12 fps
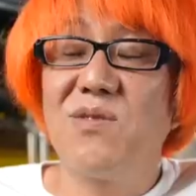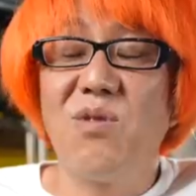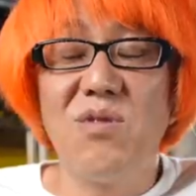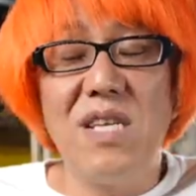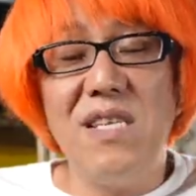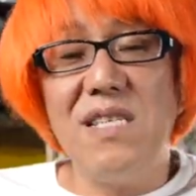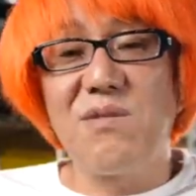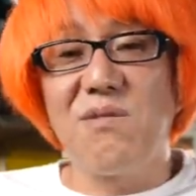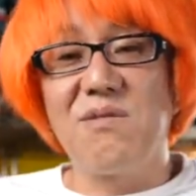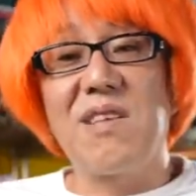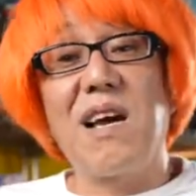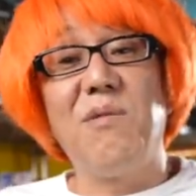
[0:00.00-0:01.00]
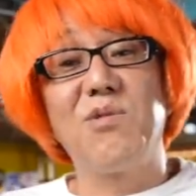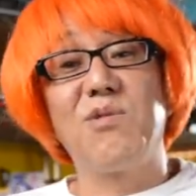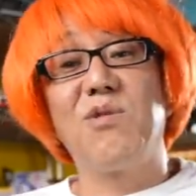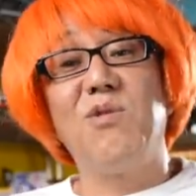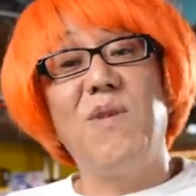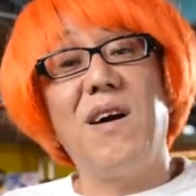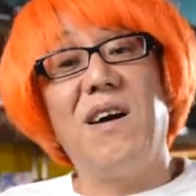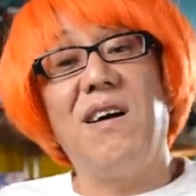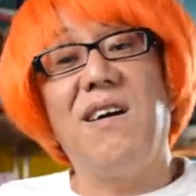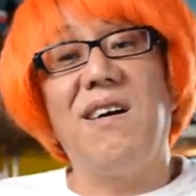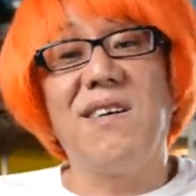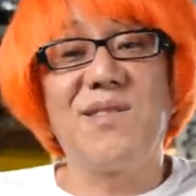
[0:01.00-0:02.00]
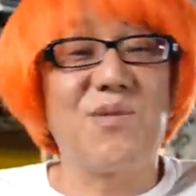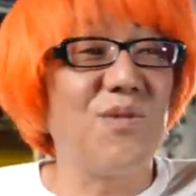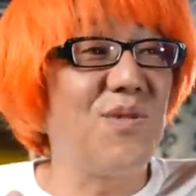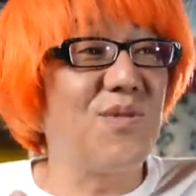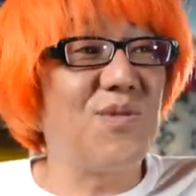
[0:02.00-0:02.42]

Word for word: 当然ねその坂本龍馬がその